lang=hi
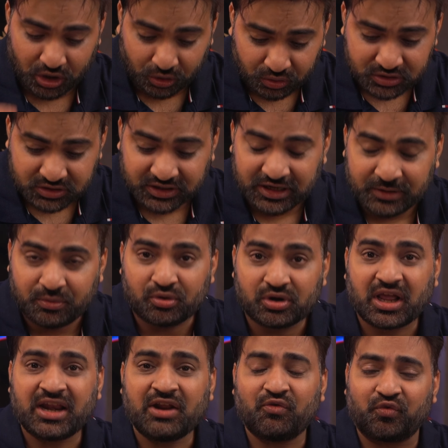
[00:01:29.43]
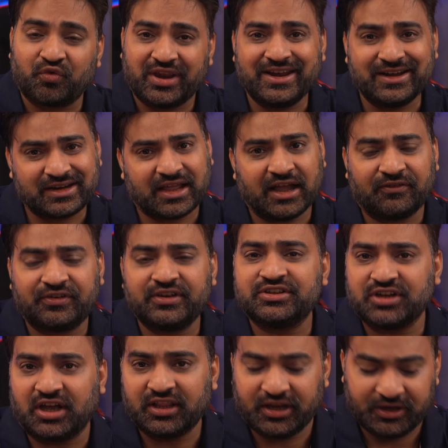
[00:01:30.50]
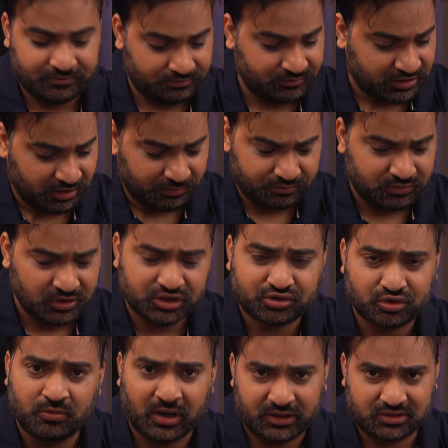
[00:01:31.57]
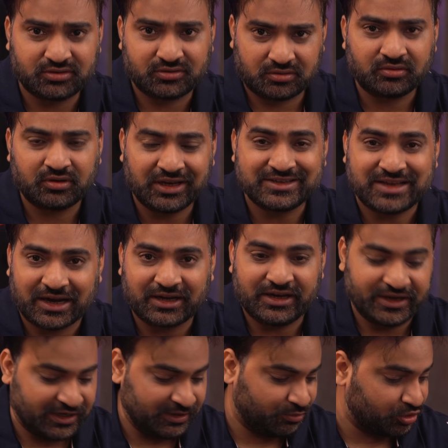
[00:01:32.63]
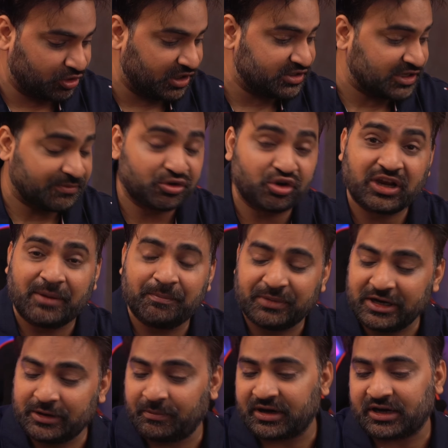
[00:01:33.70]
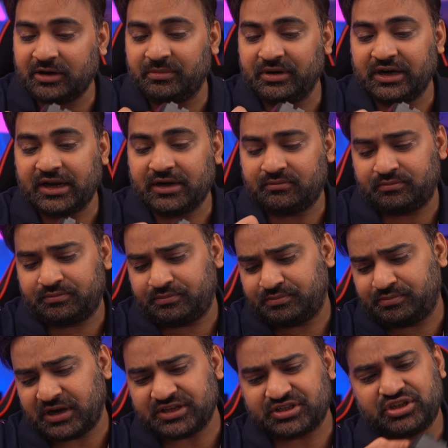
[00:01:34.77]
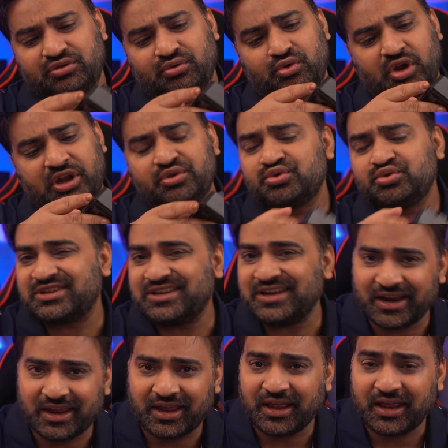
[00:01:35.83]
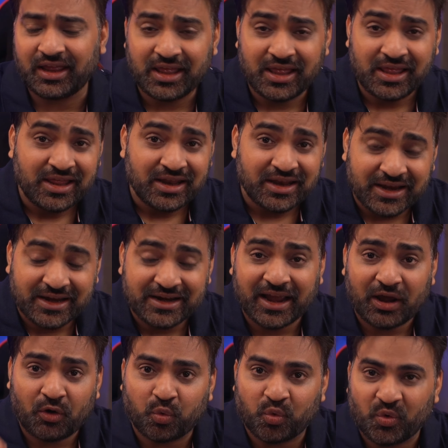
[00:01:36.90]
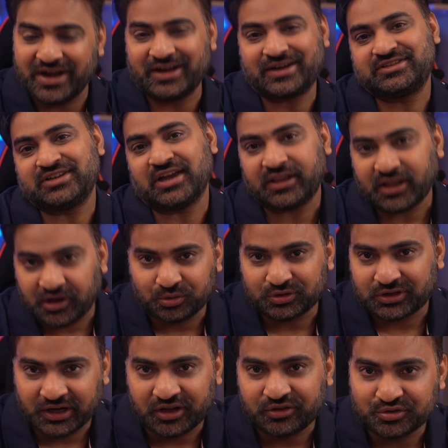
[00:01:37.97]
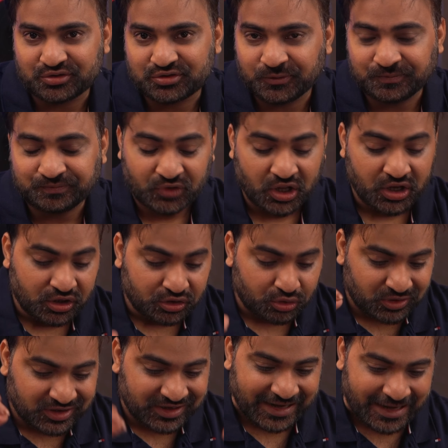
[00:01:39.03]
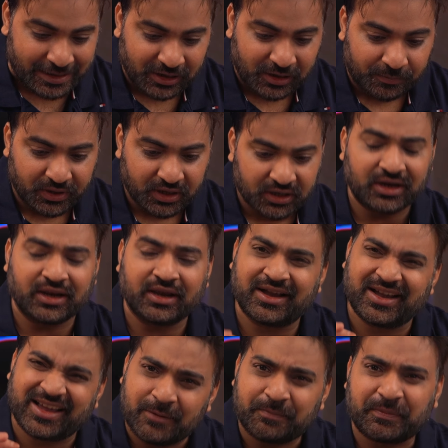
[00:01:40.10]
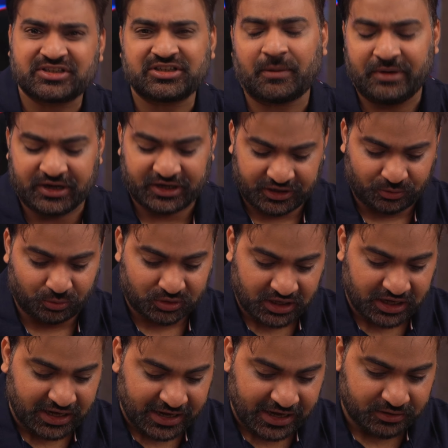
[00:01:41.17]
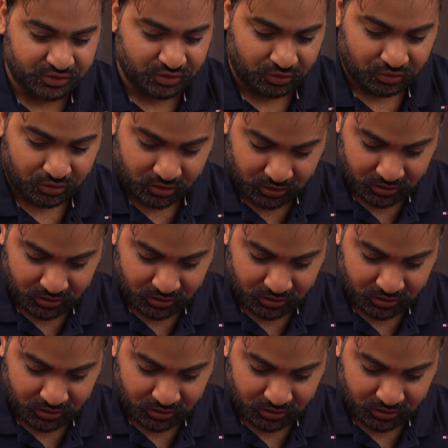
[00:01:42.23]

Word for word: देखो इस कीबोर्ड का ना वेट काफ़ी ज़्यादा है मतलब इट्स टू मच एग्जैक्टली कीबोर्ड के हिसाब से कंप्लीट मेटल बिल्ड एंड प्लास्टिक दोनों का यूज़ किया गया है लेकिन अगर वेट ज़्यादा होता है ना दोस्तों तो टेबल पर ग्रिप अच्छा मेंटेन होता है एंड यू नो